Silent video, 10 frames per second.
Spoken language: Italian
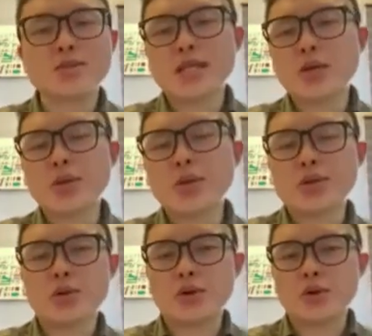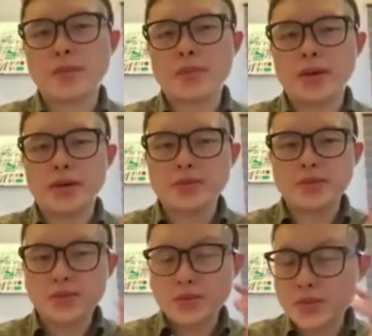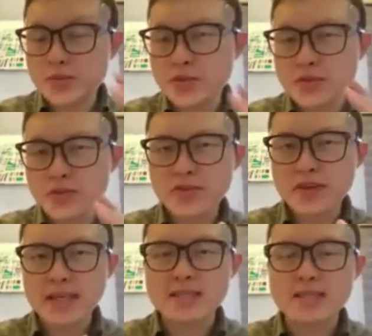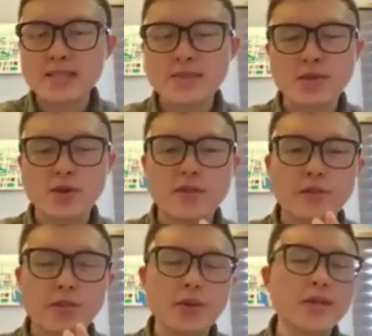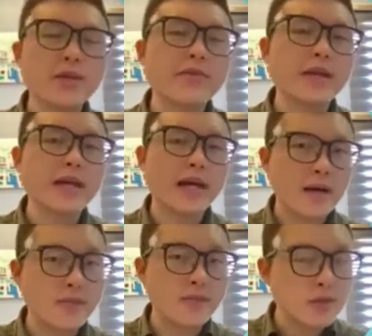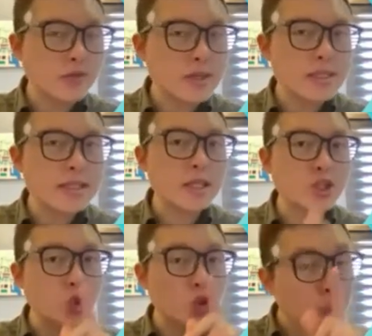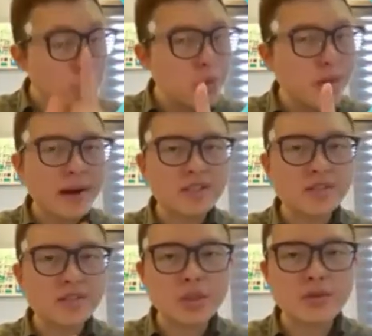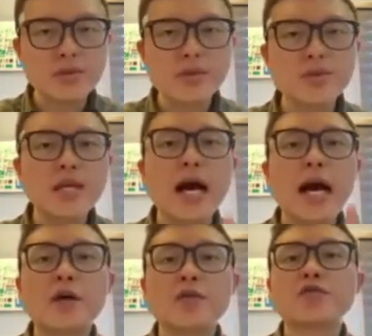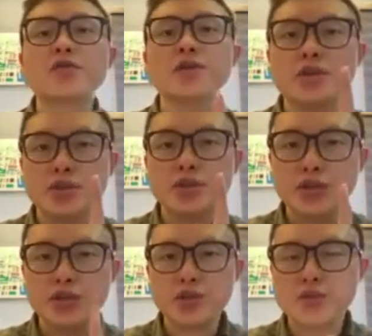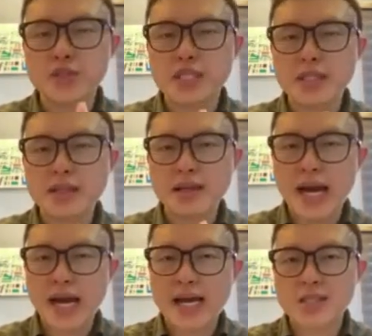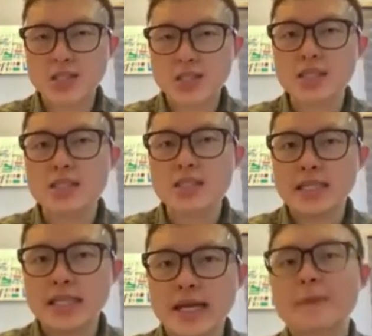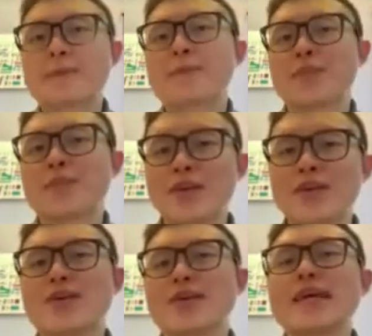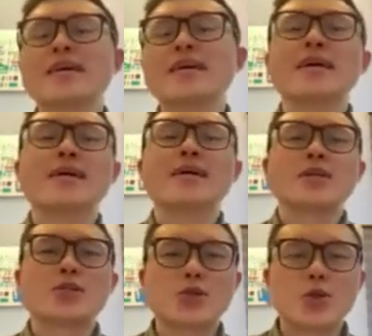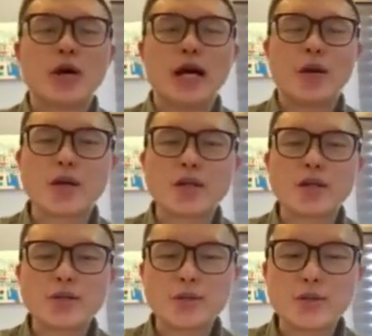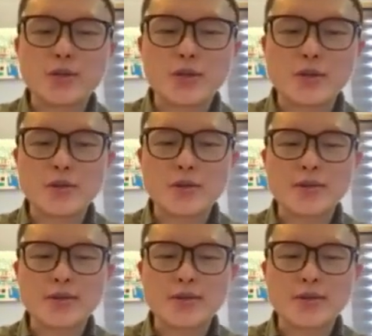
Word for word: a tutti i nuovi membri per la classe numero 6. Oggi parleremo delle, delle diverse fasi di del recupero del corpo una volta che iniziamo ad utilizzare l'X39.